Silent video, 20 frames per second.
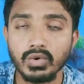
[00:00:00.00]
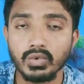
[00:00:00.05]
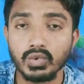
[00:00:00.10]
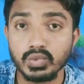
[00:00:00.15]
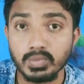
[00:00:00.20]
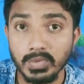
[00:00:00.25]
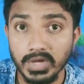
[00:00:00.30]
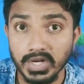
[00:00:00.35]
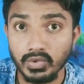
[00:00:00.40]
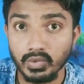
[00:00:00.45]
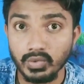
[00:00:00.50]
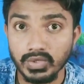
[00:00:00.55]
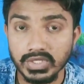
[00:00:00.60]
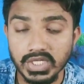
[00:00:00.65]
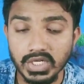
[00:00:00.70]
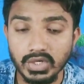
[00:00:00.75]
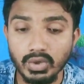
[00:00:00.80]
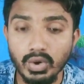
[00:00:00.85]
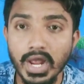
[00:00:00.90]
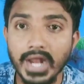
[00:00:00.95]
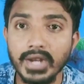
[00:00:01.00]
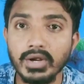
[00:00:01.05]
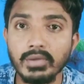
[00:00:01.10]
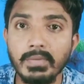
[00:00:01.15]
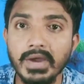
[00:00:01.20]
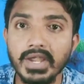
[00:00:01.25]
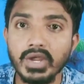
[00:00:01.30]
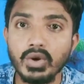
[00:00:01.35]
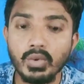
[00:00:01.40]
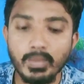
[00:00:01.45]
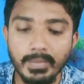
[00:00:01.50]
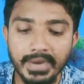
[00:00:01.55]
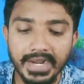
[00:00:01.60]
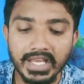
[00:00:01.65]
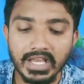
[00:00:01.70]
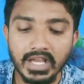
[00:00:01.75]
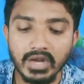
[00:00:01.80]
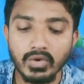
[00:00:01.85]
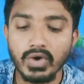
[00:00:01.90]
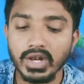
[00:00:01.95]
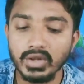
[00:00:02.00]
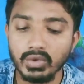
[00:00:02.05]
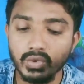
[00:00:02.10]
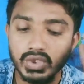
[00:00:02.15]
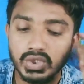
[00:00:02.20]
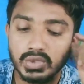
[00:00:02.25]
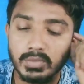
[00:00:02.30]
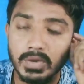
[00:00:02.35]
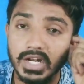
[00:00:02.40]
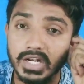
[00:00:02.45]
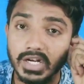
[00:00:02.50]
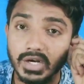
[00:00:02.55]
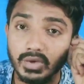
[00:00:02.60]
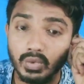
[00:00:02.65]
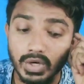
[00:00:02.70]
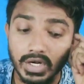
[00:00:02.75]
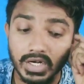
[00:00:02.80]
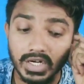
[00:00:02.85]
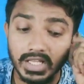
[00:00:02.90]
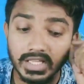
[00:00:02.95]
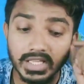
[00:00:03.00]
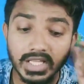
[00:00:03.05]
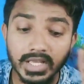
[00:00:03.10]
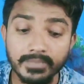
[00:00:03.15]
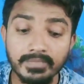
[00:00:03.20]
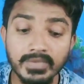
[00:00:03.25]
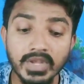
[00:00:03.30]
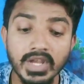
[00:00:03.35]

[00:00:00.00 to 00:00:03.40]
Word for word: ఉస్మానియా యూనివర్సిటీ అండ్ బయోమెడికల్ వాళ్ళ గురించి మాట్లాడుకున్నట్లయితే